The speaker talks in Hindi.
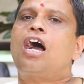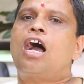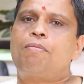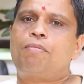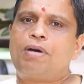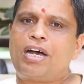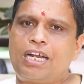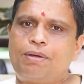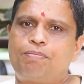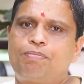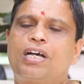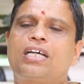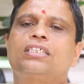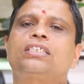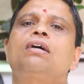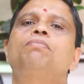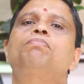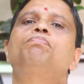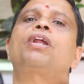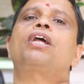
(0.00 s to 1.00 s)
हमारे
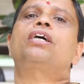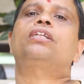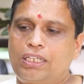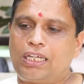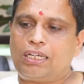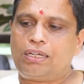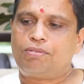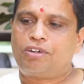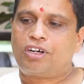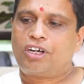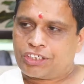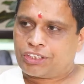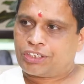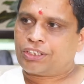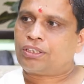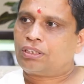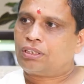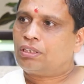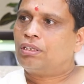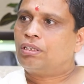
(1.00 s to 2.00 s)
पास हम प्रति वर्ष
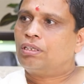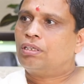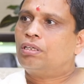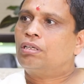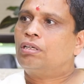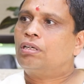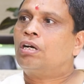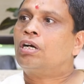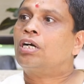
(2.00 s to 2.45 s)
हम्म।